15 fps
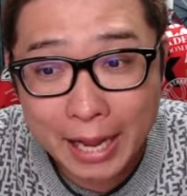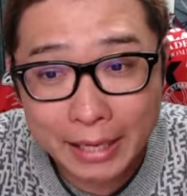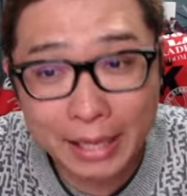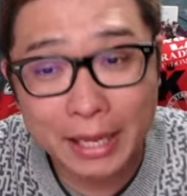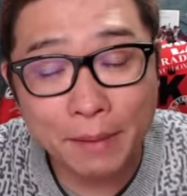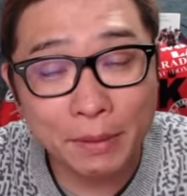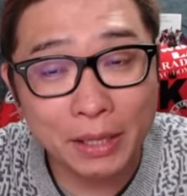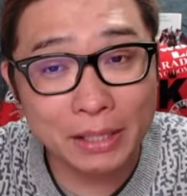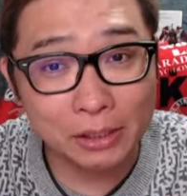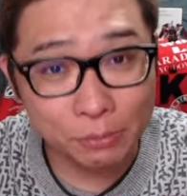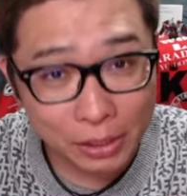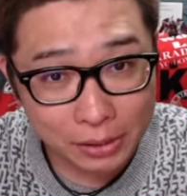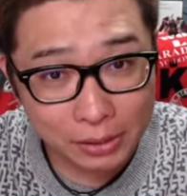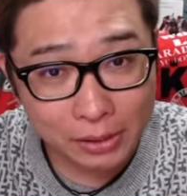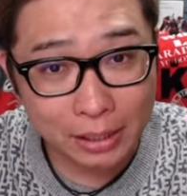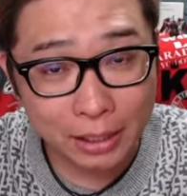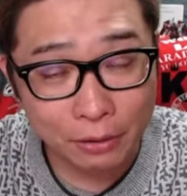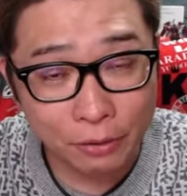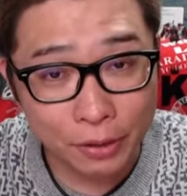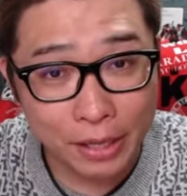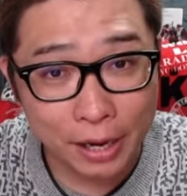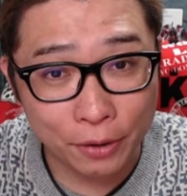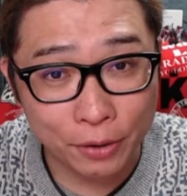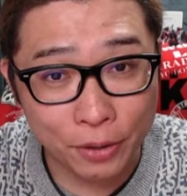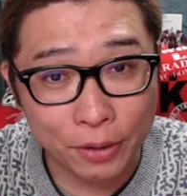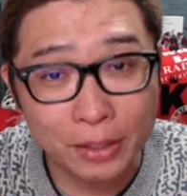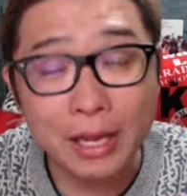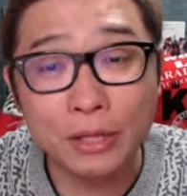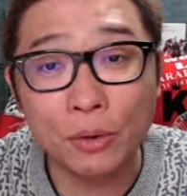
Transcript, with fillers: なんで、まだ ZoomX 使ったことのないよという方は、